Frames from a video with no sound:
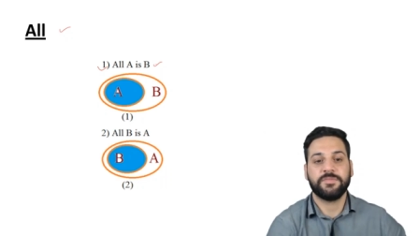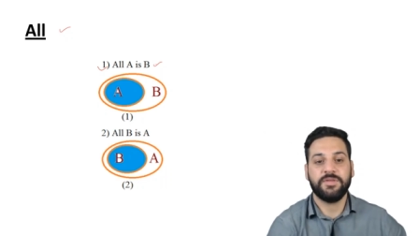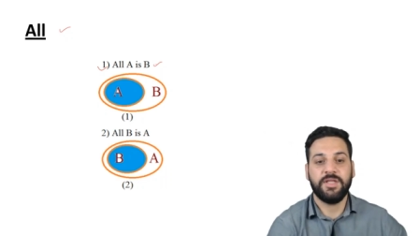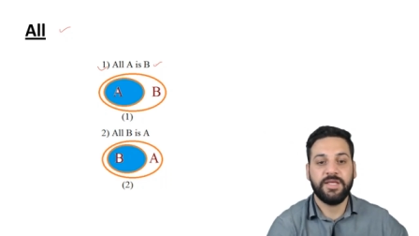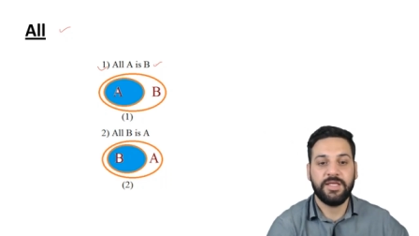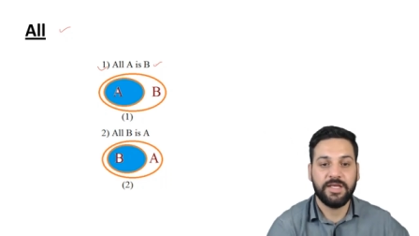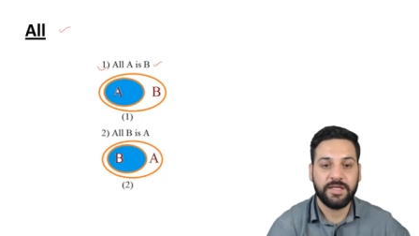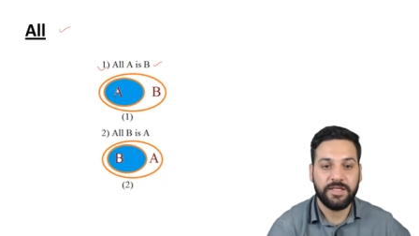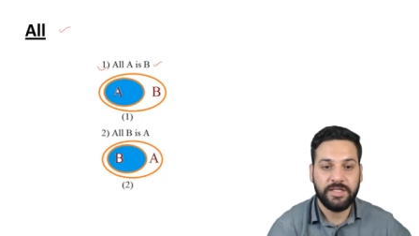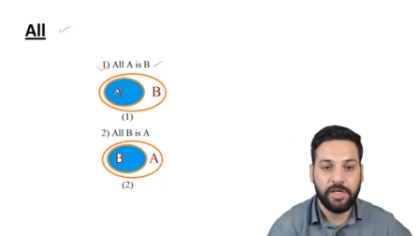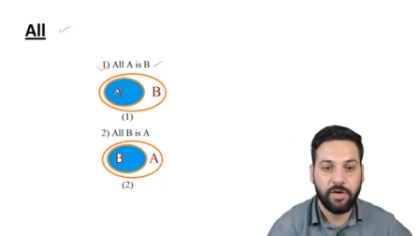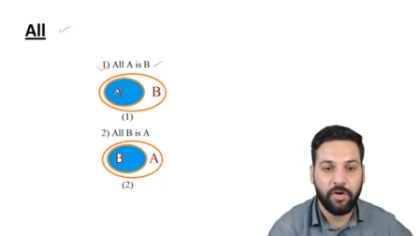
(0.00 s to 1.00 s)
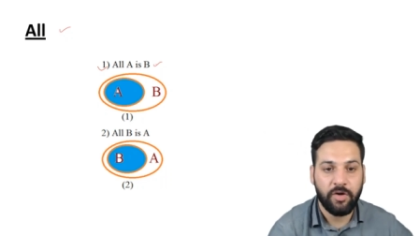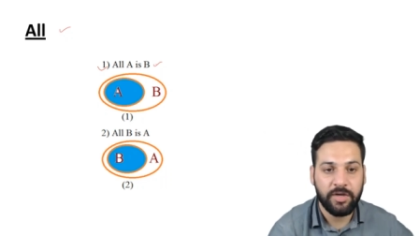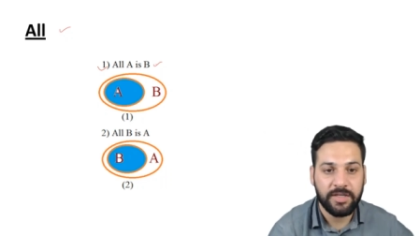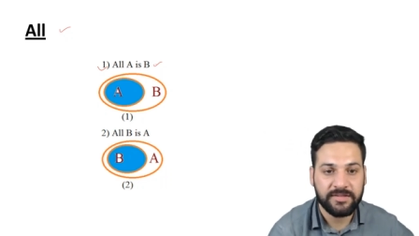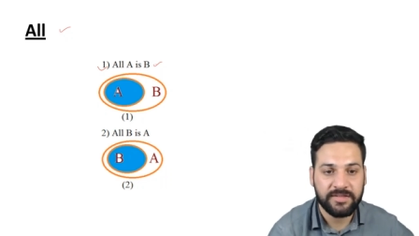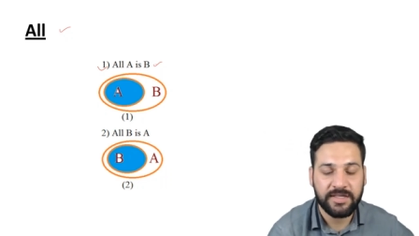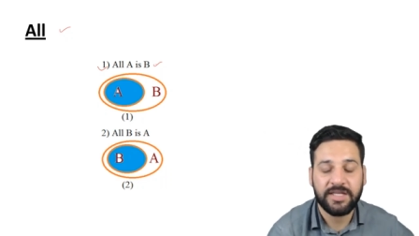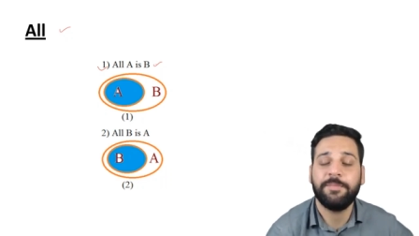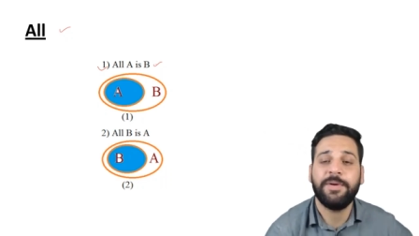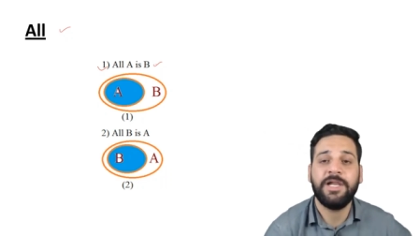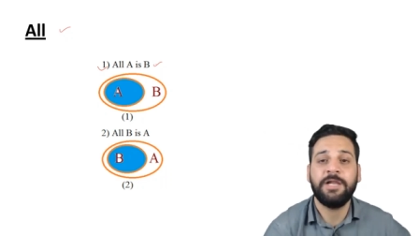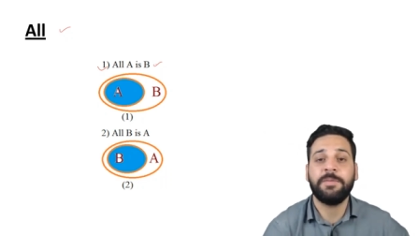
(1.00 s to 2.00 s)
देखिए ये ऑल का सर्कल है
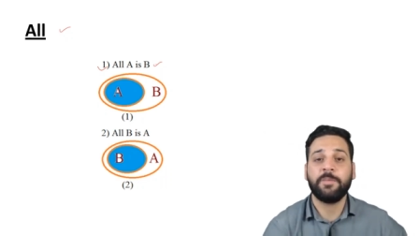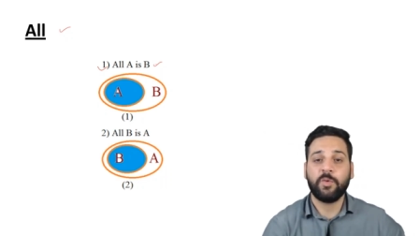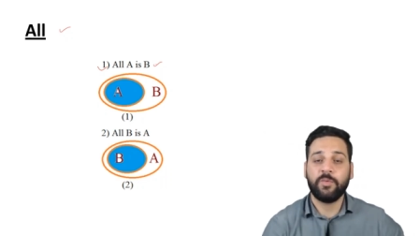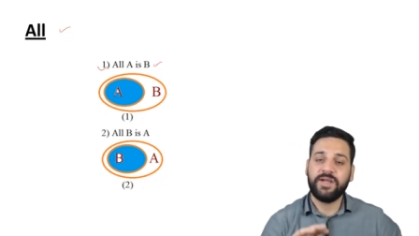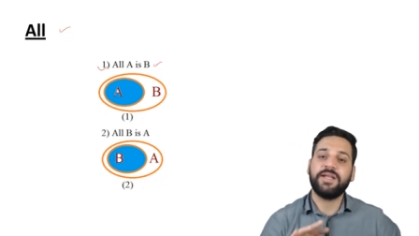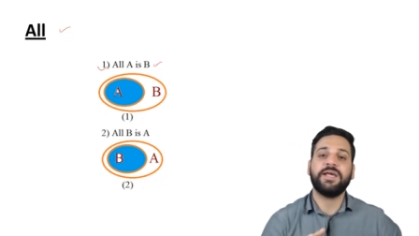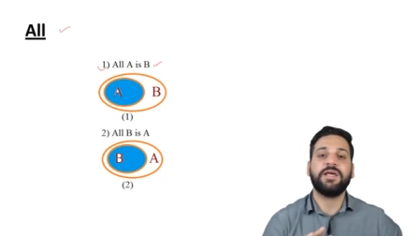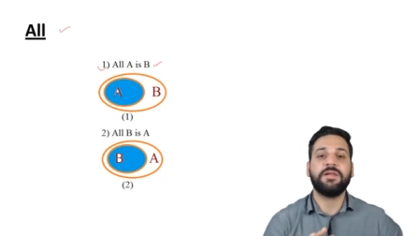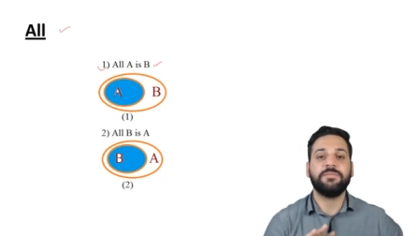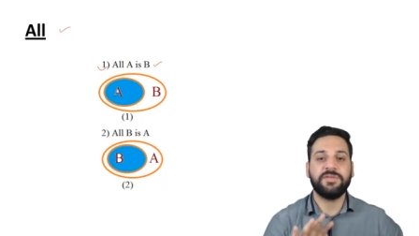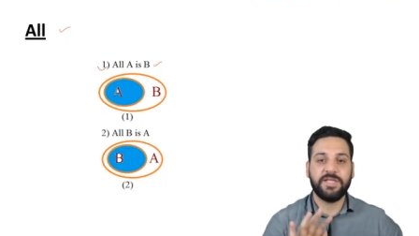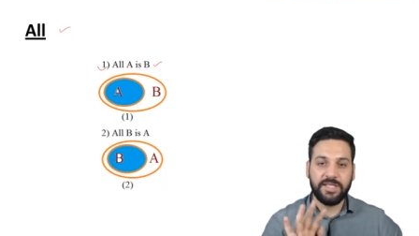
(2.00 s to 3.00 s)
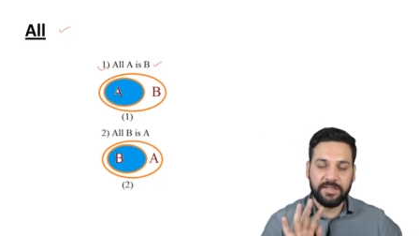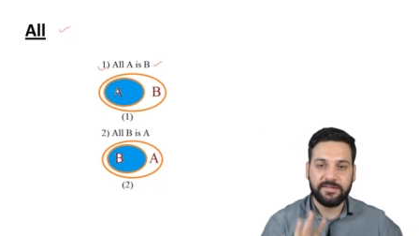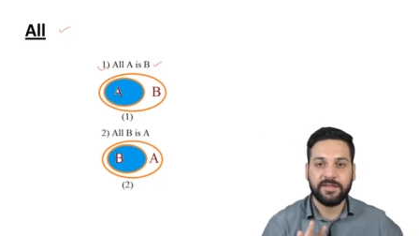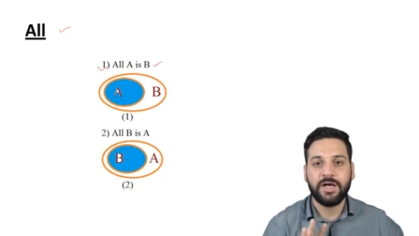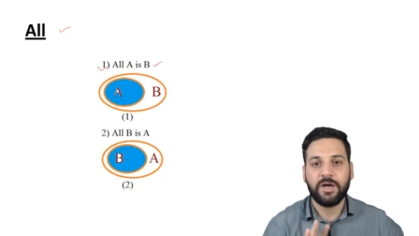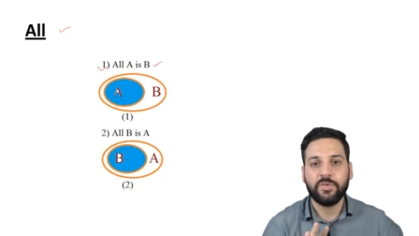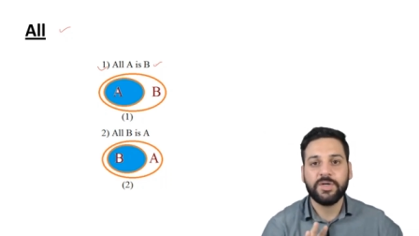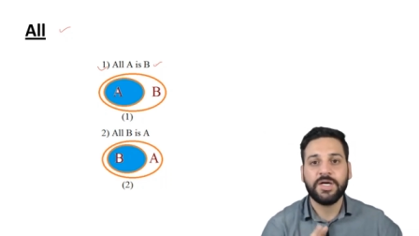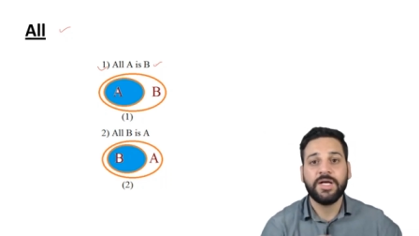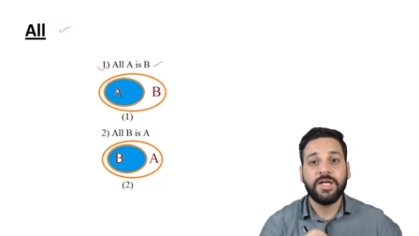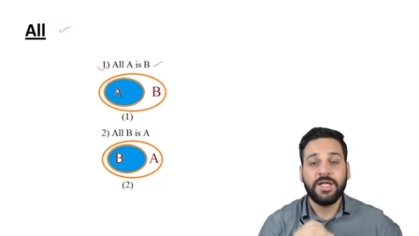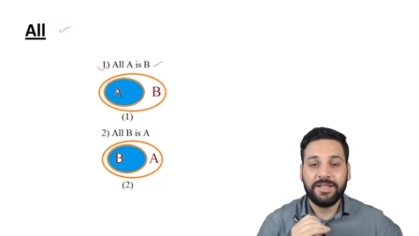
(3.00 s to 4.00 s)
पहले मैं आपको वेन डायग्राम से ही सिखाऊंगा
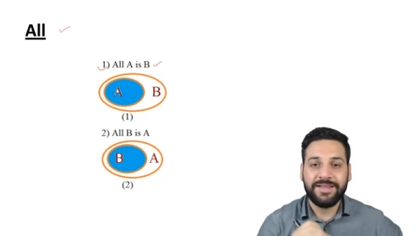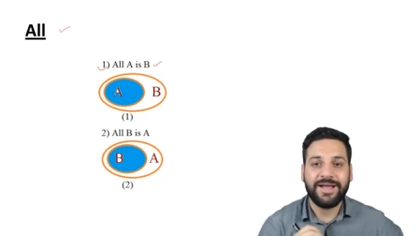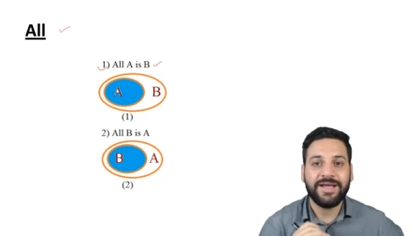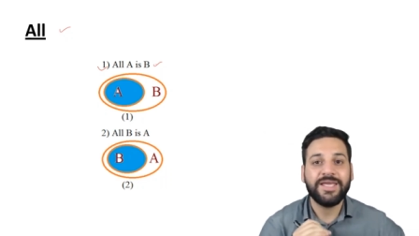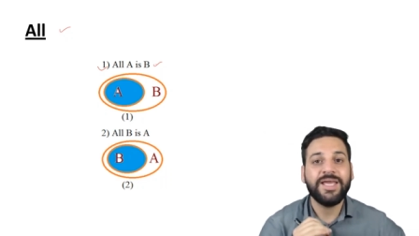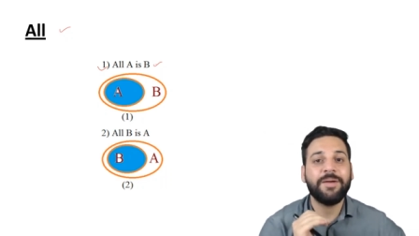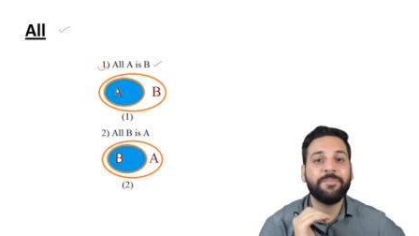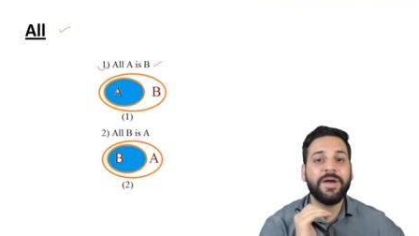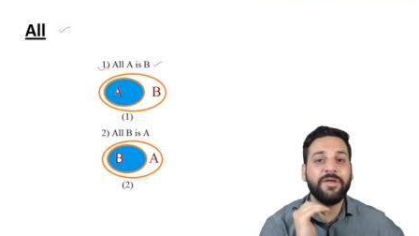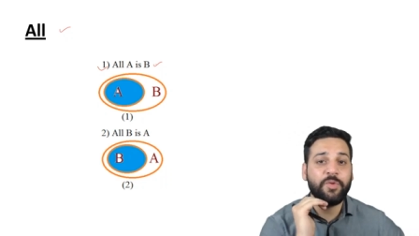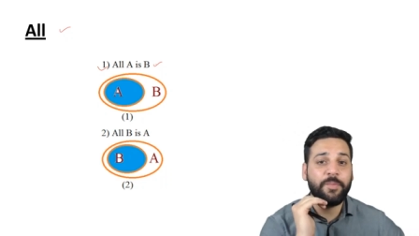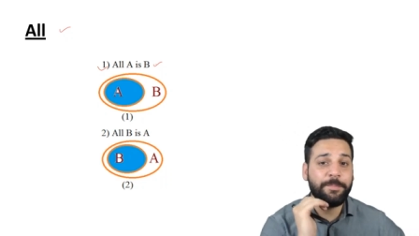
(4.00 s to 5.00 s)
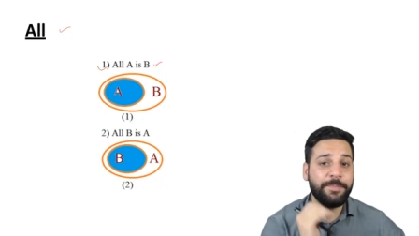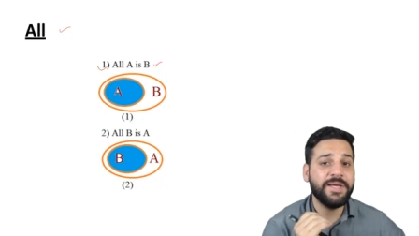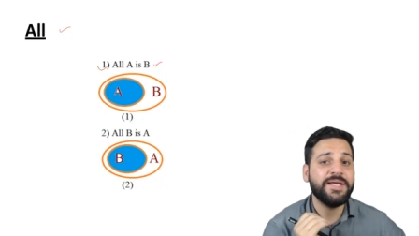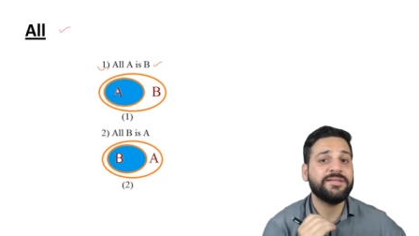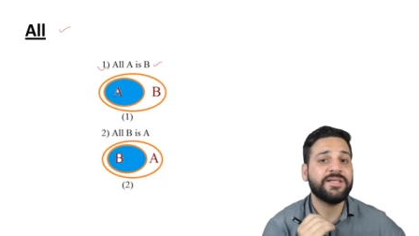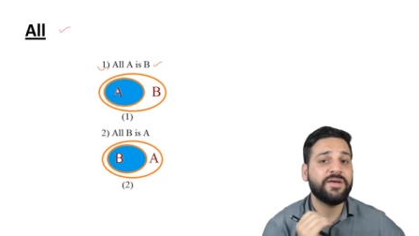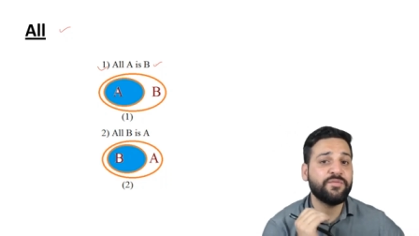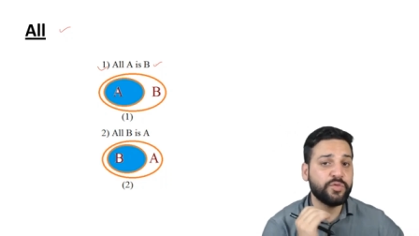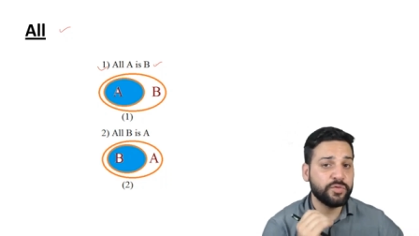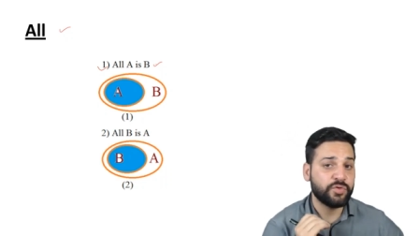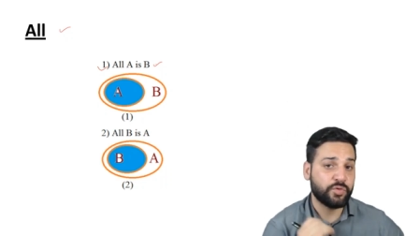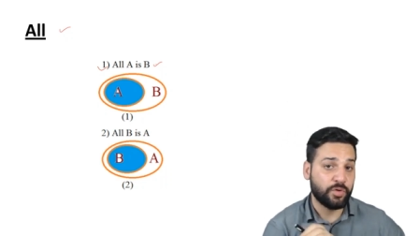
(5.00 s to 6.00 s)
ताकि आपका जो बेस है
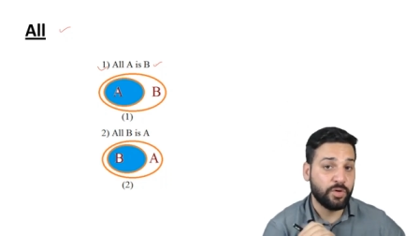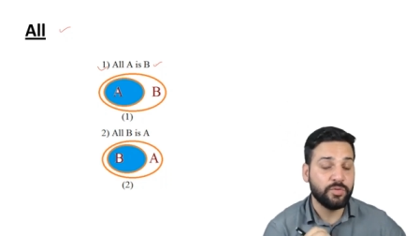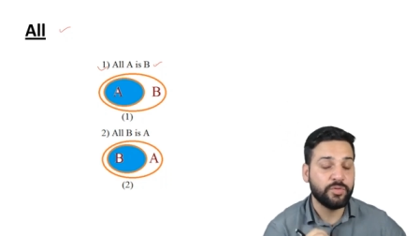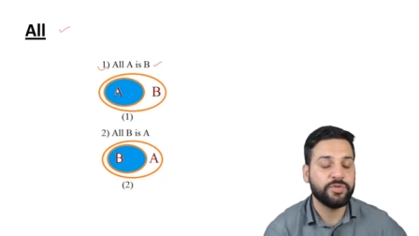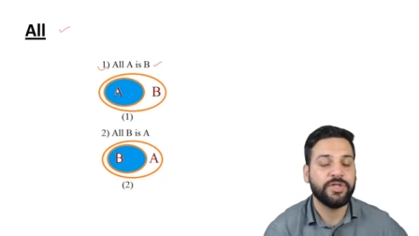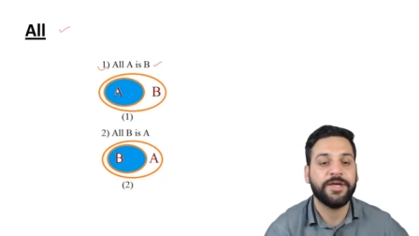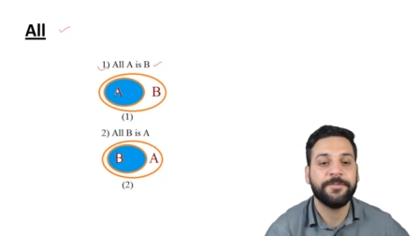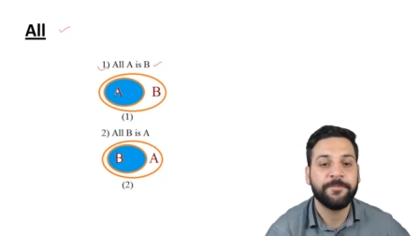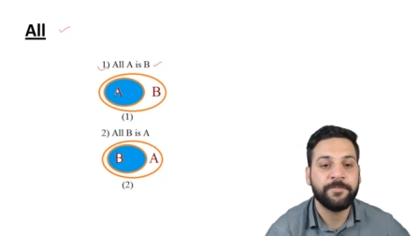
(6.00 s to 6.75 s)
वो स्ट्रांग हो जाए